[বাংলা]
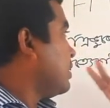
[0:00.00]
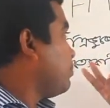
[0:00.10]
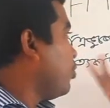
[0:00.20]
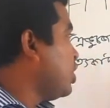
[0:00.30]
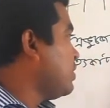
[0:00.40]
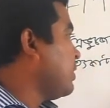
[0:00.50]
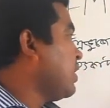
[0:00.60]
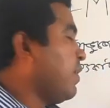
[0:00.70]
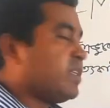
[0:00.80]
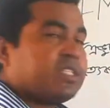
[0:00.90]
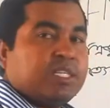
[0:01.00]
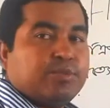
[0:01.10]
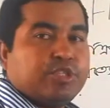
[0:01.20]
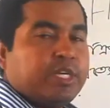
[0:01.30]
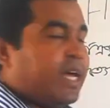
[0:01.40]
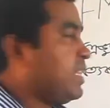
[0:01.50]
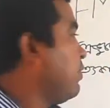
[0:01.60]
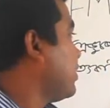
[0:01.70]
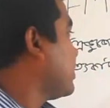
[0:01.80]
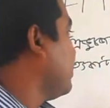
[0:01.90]
যে পরিসীমা দেওয়া আছে ত্রিভুজের আর
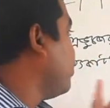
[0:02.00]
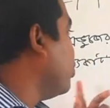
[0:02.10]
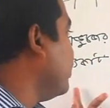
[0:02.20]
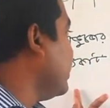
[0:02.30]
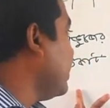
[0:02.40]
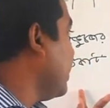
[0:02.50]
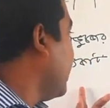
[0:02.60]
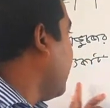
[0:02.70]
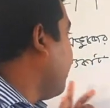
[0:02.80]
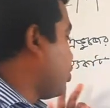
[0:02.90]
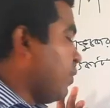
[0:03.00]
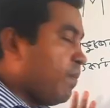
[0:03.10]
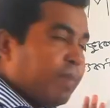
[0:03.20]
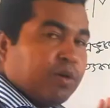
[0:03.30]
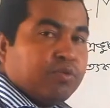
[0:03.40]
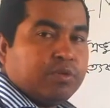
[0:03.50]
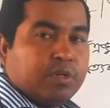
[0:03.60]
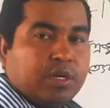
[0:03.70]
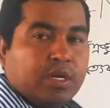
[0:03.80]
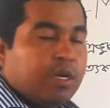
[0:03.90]
দেওয়া আছে ভূমির মানে সমান বাহুর
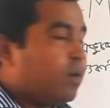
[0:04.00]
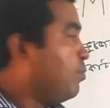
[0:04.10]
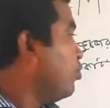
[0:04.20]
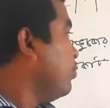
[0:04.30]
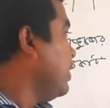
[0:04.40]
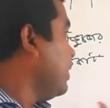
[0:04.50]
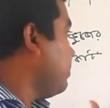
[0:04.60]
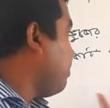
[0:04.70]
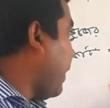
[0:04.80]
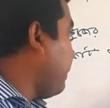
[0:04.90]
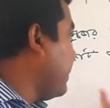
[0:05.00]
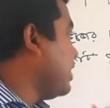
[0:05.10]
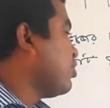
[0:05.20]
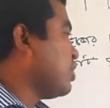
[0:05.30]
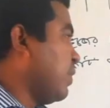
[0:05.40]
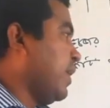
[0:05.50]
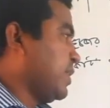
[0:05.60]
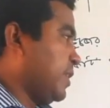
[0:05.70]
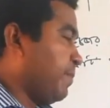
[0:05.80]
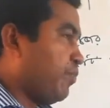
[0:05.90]
ভূমির ফাইভ বাই এইট অংশ দেওয়া
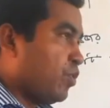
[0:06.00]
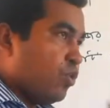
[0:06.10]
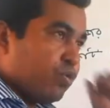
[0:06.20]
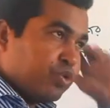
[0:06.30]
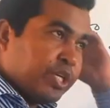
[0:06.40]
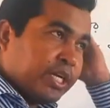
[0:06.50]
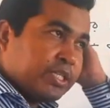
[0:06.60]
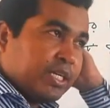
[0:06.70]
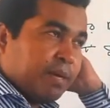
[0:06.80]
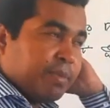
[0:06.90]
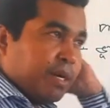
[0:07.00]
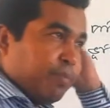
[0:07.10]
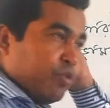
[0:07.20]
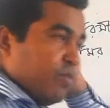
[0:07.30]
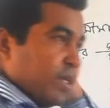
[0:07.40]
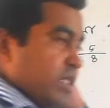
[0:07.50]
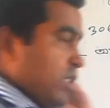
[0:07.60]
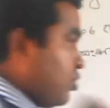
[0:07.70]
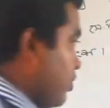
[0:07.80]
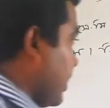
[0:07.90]
আছে তো সেক্ষেত্রে আমরা প্রথমে একটি
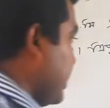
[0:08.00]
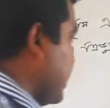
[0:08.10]
চিত্র